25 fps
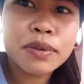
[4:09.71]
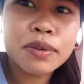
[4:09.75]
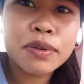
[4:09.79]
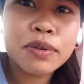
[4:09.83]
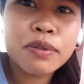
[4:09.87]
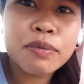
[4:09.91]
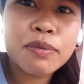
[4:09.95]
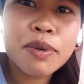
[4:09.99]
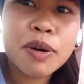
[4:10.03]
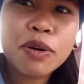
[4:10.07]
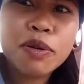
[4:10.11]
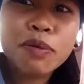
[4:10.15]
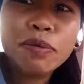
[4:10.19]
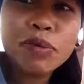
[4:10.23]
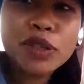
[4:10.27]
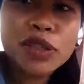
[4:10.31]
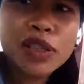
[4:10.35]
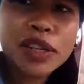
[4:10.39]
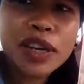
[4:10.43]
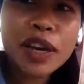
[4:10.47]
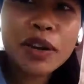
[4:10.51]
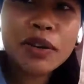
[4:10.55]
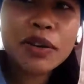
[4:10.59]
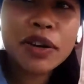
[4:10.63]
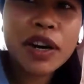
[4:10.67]
kung maubos
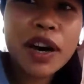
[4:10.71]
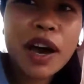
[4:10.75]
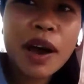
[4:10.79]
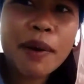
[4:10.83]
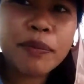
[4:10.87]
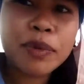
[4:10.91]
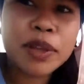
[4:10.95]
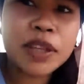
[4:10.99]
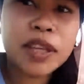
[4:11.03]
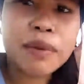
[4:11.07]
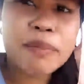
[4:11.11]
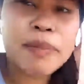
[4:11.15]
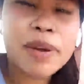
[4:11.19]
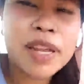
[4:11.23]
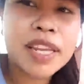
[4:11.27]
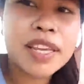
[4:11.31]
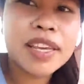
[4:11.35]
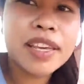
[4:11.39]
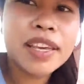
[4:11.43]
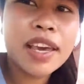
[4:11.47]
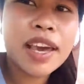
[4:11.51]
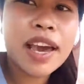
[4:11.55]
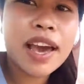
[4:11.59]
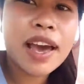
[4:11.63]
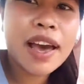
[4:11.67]
ni karon ang amon nga
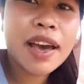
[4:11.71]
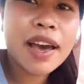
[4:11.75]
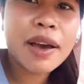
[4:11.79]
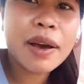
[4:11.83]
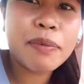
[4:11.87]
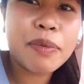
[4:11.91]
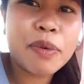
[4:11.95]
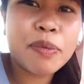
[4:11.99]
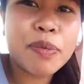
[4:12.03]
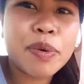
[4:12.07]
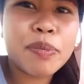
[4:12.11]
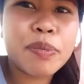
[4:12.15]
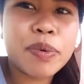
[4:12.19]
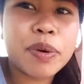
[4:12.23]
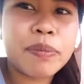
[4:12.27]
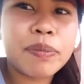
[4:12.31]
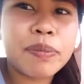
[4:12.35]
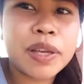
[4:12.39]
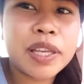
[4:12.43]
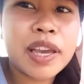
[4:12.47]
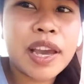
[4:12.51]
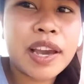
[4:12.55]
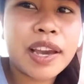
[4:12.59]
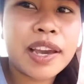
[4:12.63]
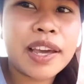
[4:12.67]
baligya, amo pa
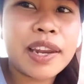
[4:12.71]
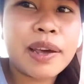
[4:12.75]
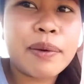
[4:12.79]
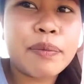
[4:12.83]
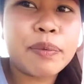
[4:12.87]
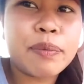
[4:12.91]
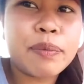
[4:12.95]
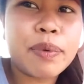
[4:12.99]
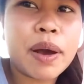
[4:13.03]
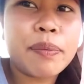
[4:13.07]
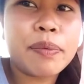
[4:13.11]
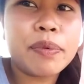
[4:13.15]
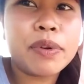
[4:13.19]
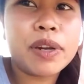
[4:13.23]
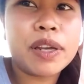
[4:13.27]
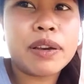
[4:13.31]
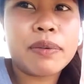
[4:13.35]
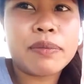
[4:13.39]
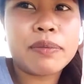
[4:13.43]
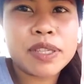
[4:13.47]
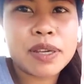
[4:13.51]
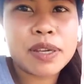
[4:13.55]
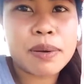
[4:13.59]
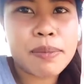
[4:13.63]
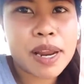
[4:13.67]
pagpanyaga namon makapuli
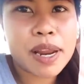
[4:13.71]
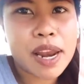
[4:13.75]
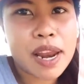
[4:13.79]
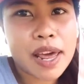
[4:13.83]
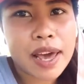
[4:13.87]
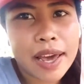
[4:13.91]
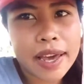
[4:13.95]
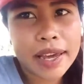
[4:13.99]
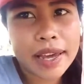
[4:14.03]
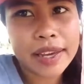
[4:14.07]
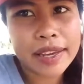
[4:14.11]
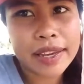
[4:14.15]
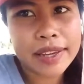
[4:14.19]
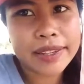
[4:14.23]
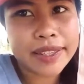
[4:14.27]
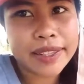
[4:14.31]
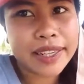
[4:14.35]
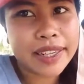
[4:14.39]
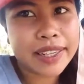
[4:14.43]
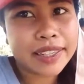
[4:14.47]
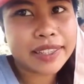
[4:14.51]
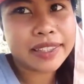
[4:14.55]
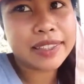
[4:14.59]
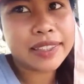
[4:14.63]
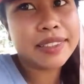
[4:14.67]
kami sa balay.
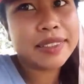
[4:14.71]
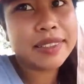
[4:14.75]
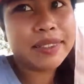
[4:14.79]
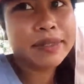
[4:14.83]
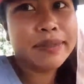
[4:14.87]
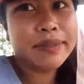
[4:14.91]
Ayan.